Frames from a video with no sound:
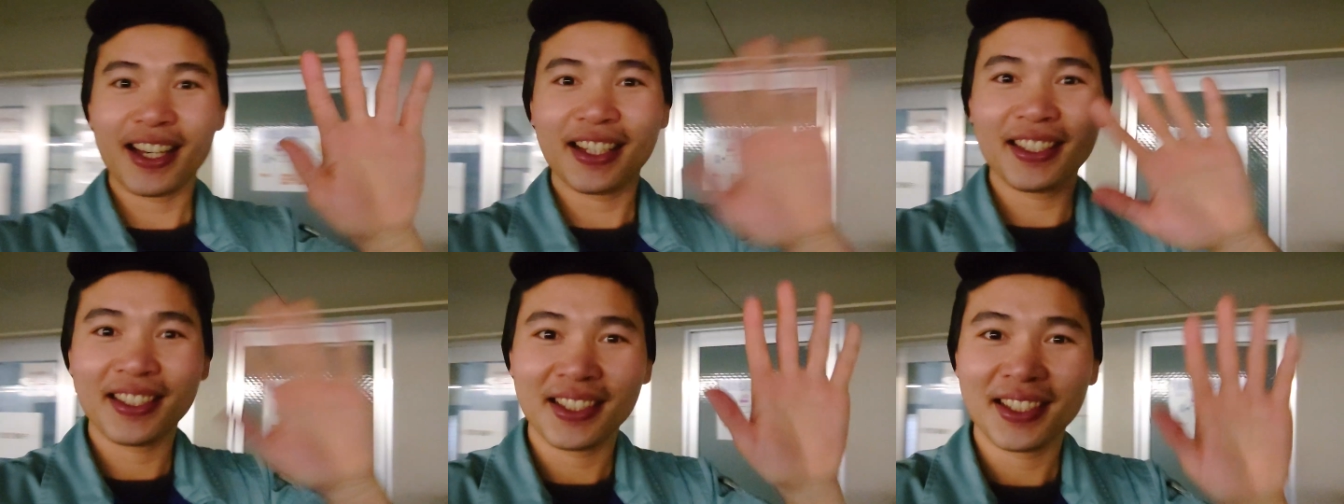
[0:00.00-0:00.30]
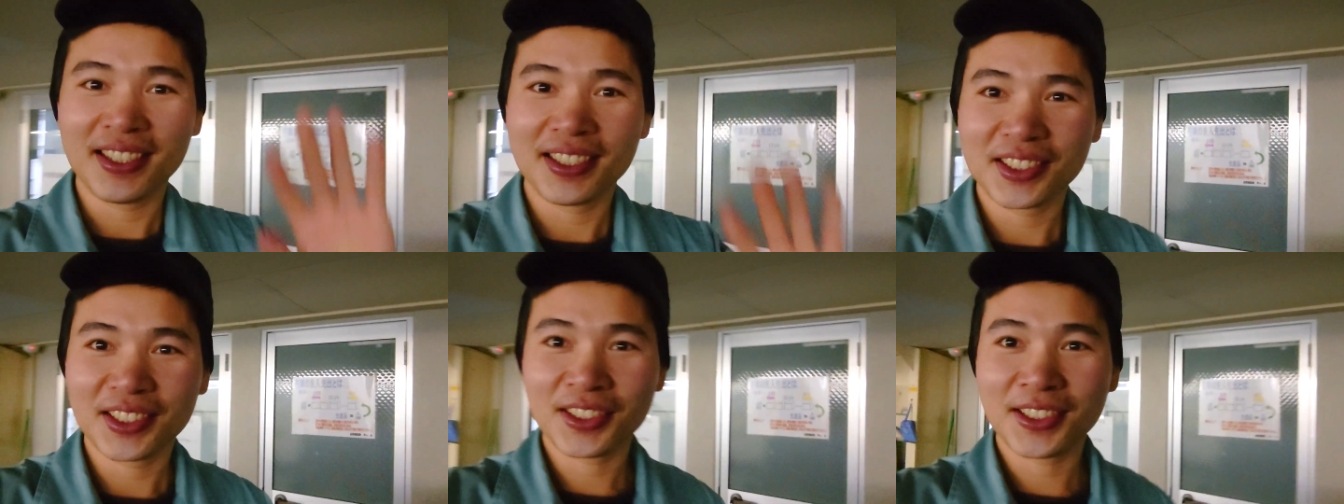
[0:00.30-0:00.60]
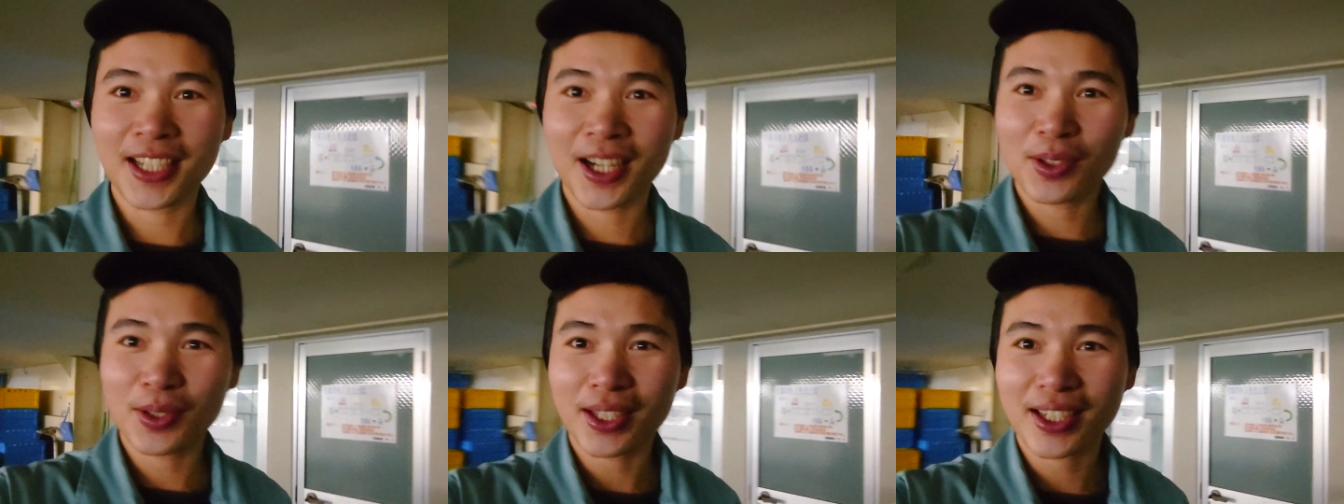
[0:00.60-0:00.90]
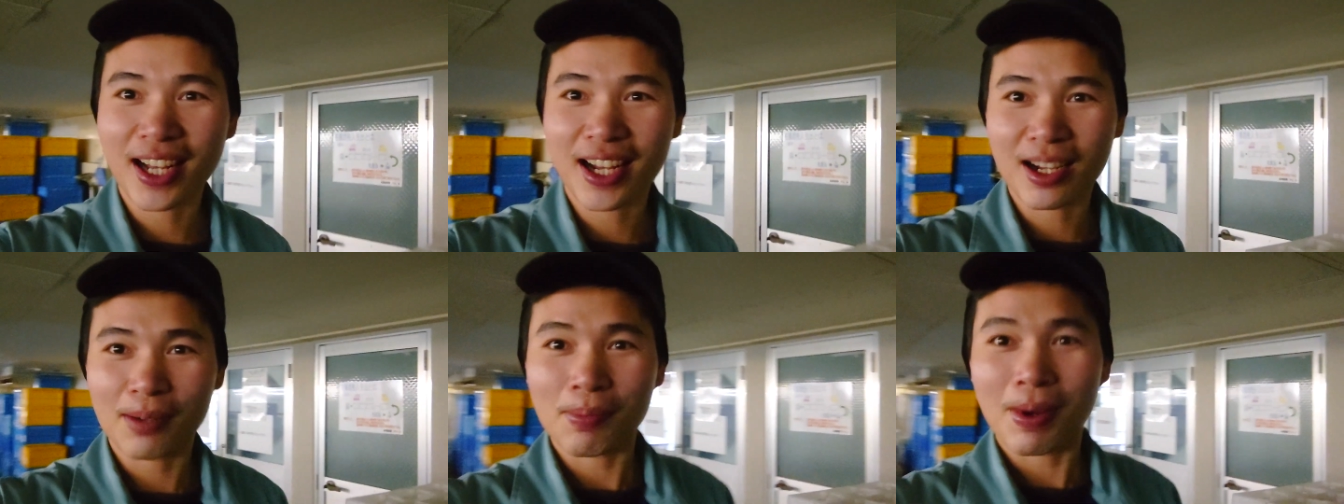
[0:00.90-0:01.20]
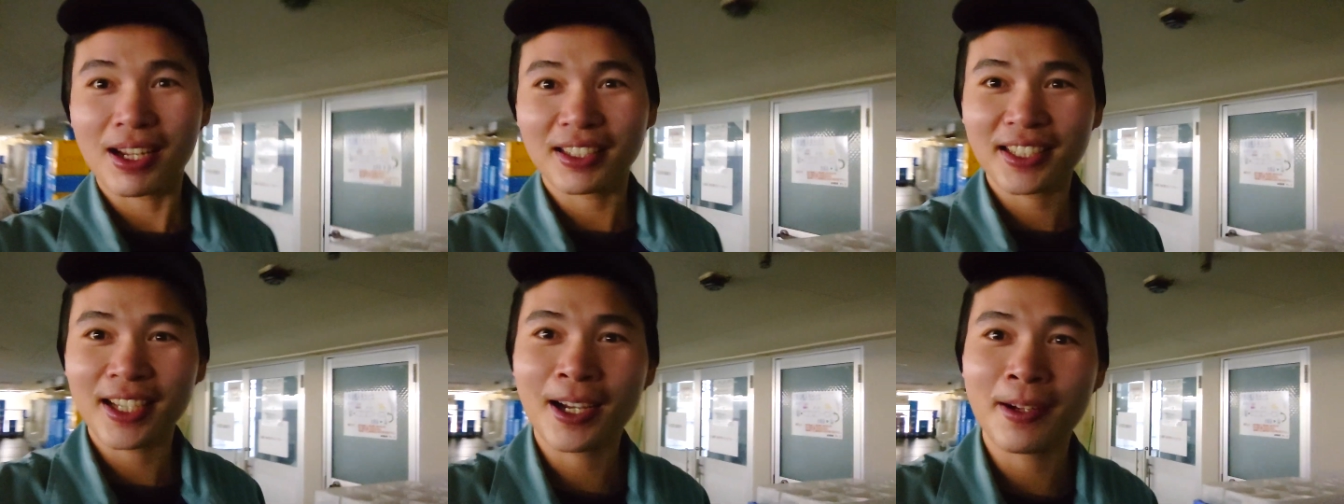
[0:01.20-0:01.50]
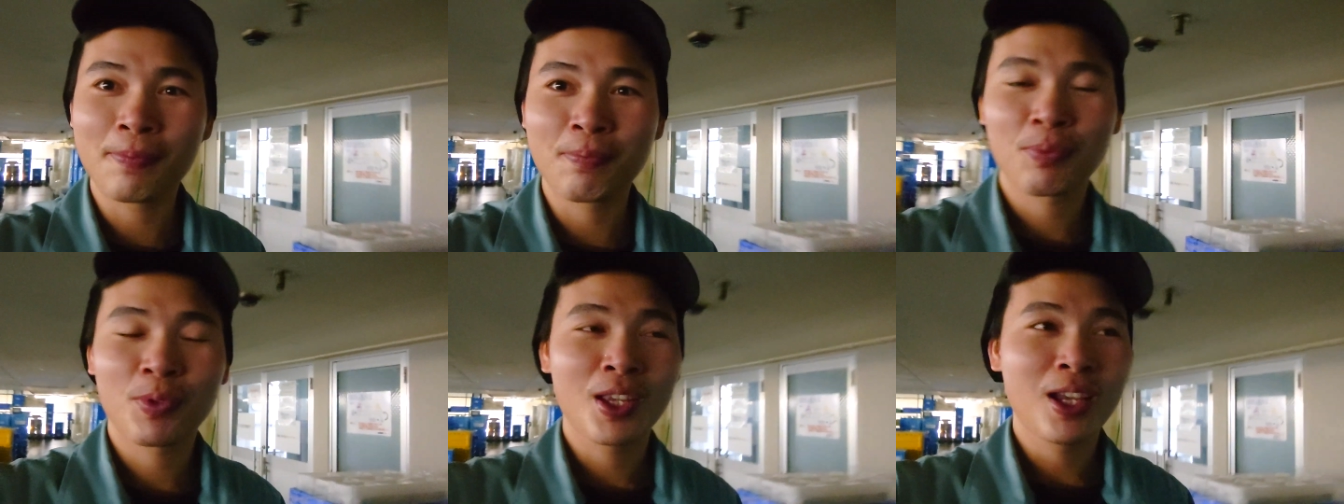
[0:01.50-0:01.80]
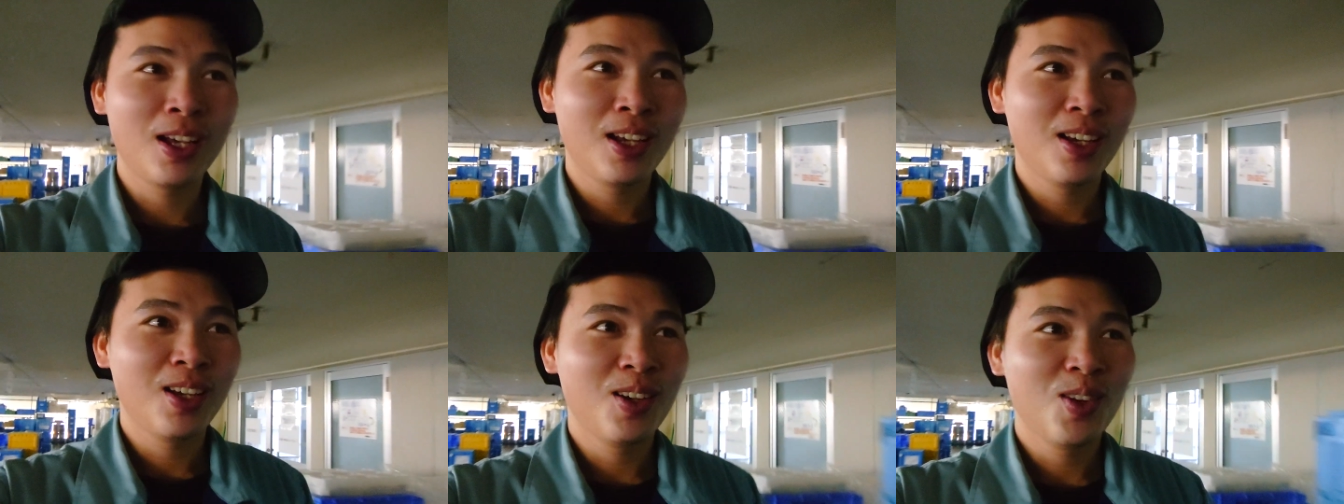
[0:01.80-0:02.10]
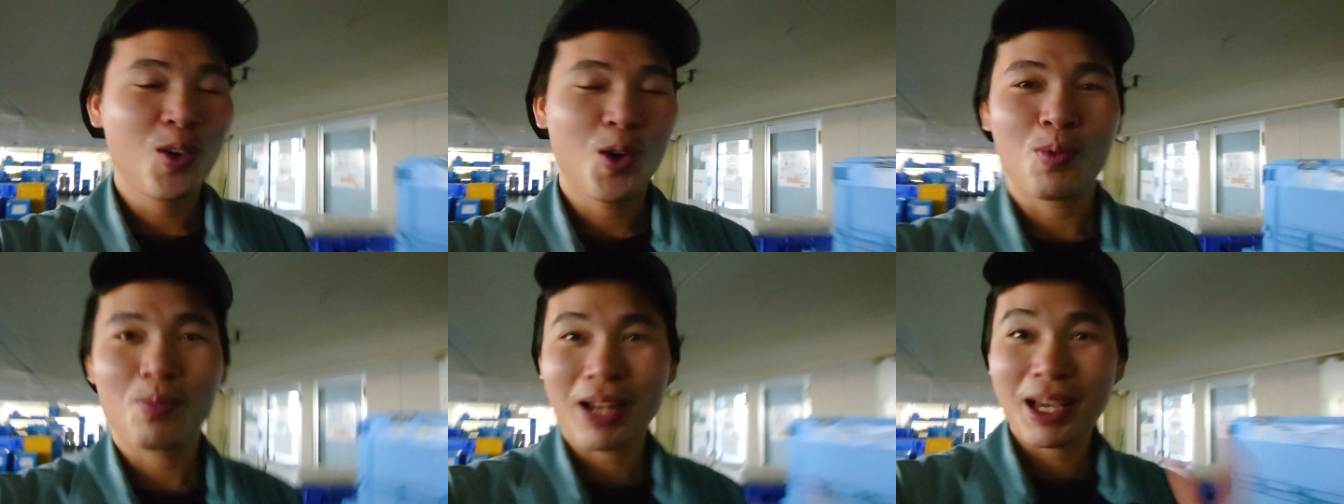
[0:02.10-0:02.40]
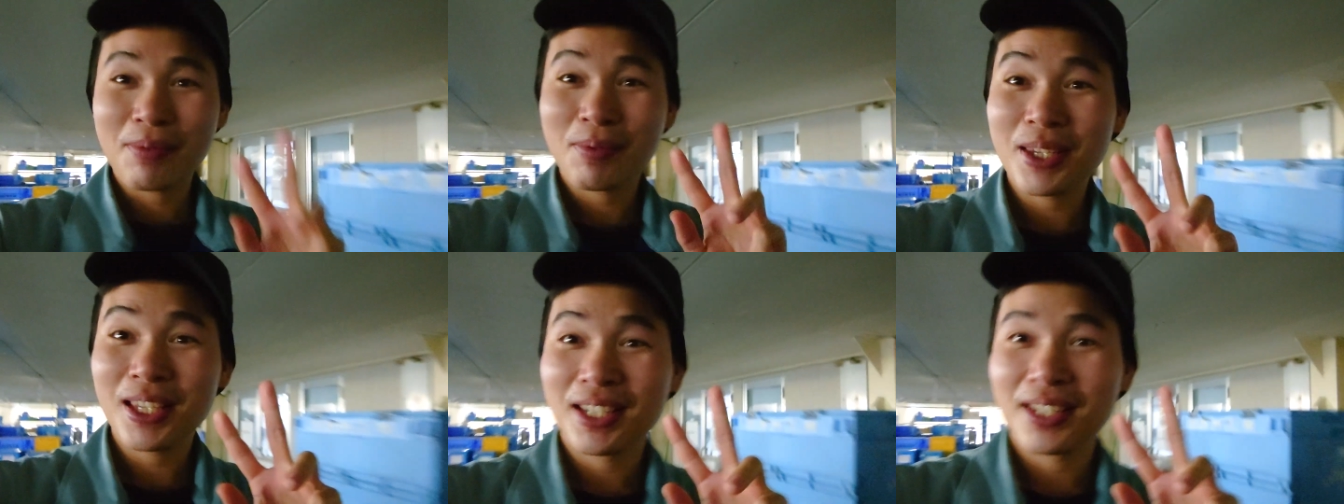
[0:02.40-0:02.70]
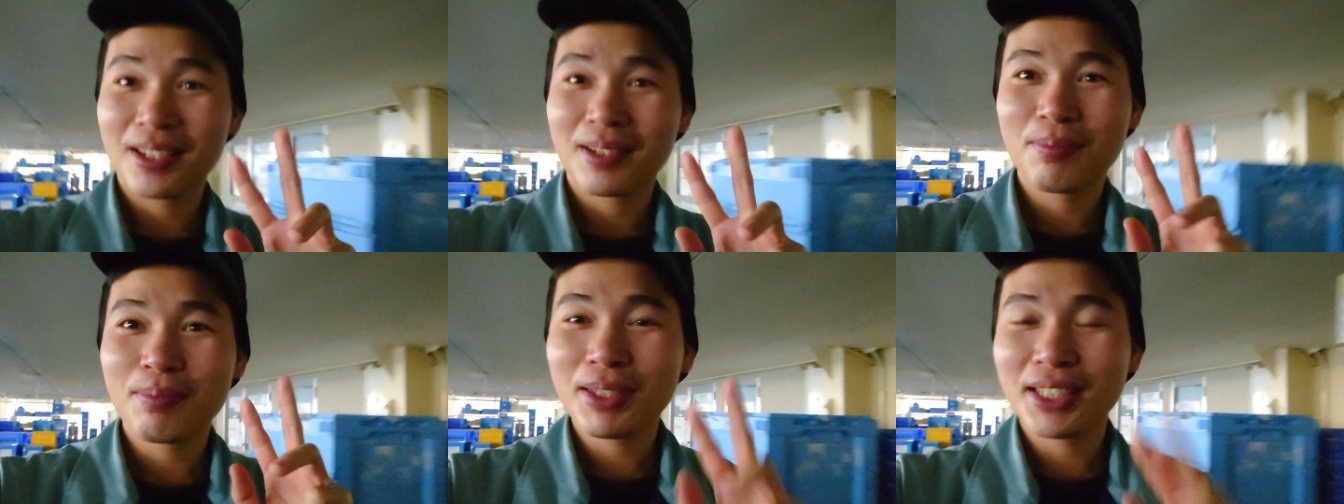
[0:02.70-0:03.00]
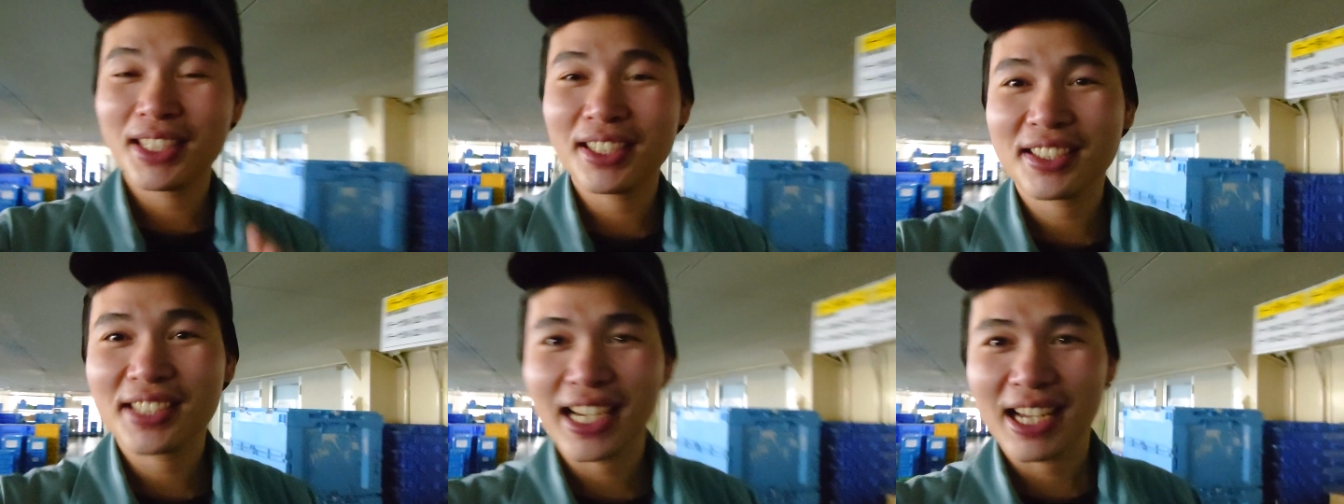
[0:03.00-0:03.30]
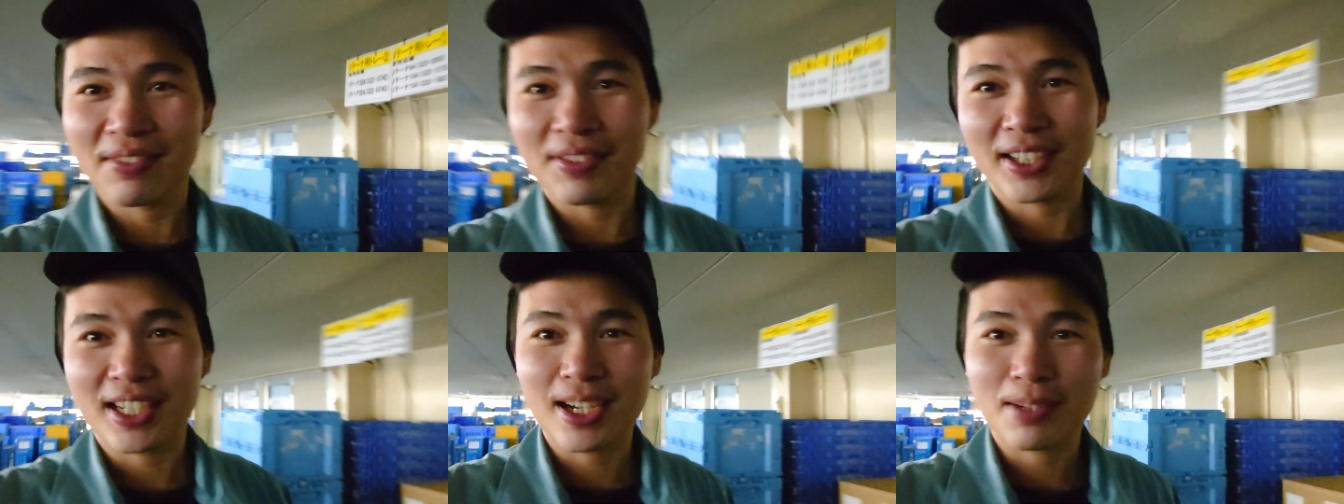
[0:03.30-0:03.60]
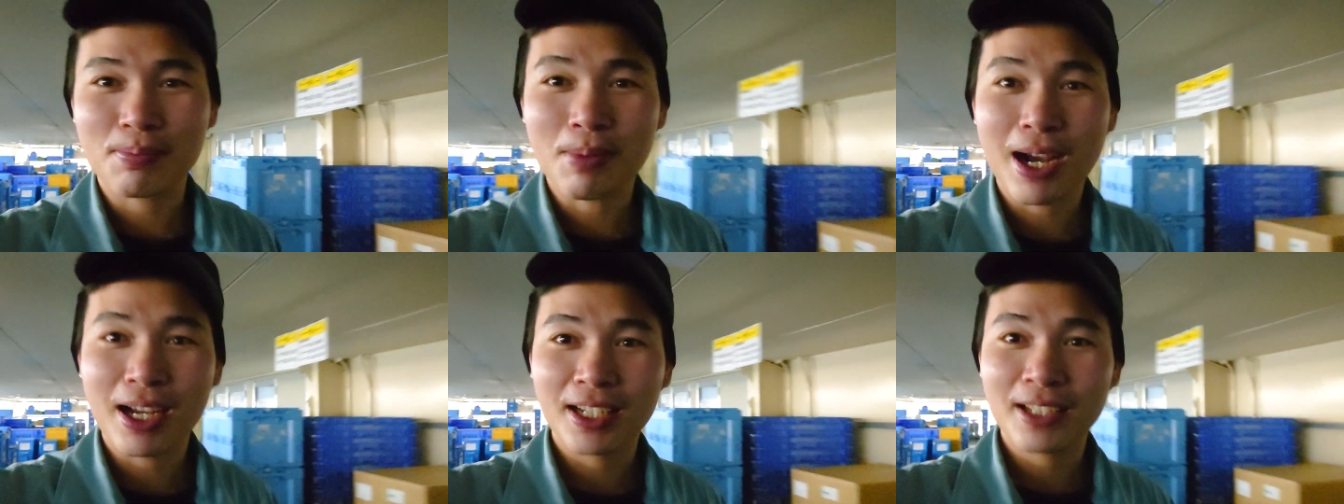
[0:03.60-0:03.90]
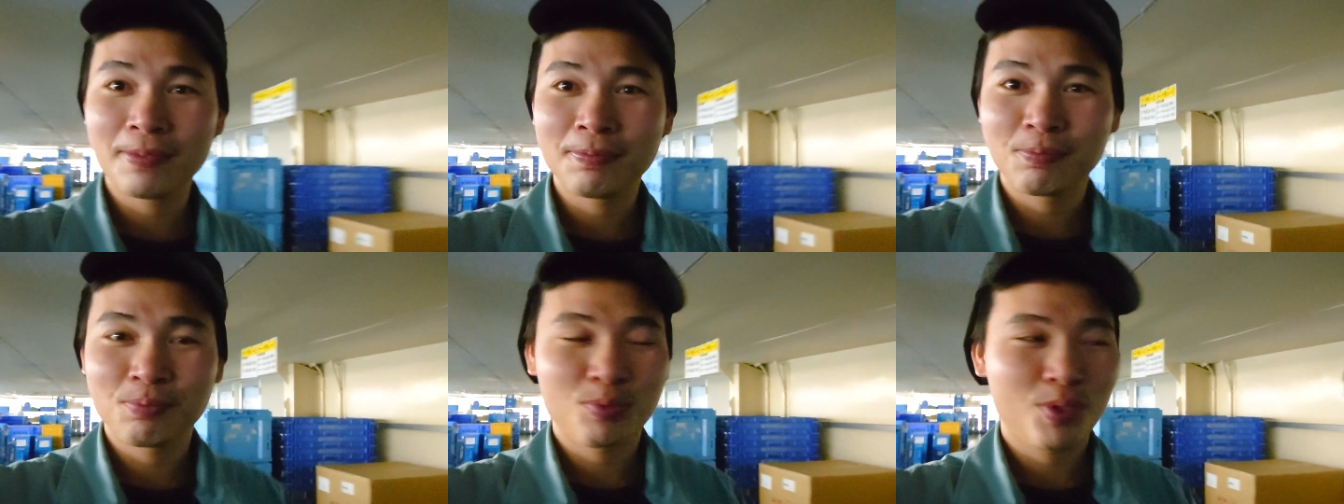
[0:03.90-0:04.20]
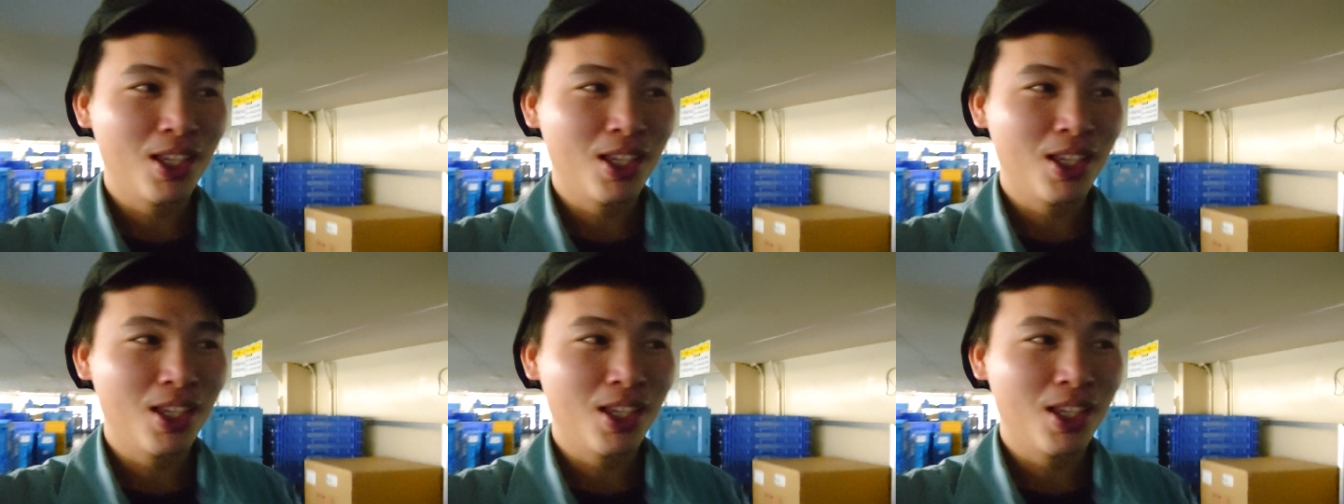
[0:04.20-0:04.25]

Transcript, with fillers: hai xin chào tất cả các bạn nhá Hôm nay mình, mình chia sẻ với các bạn á,